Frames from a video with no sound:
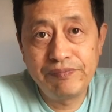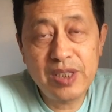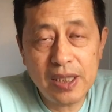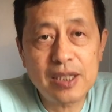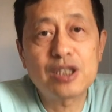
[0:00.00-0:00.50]

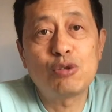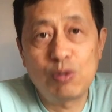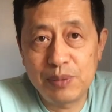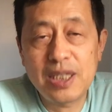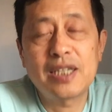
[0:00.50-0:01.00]
这个是我
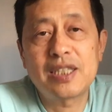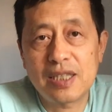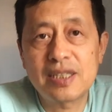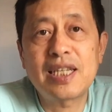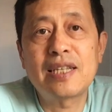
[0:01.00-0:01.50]
们相信
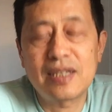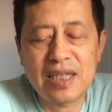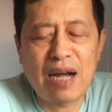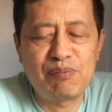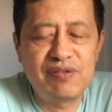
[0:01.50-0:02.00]
他占的
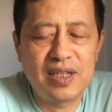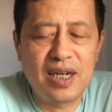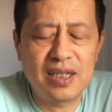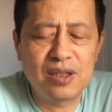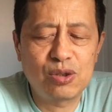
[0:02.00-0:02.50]
大部分
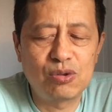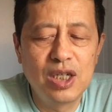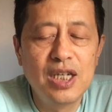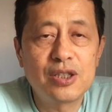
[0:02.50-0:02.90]
啊人数，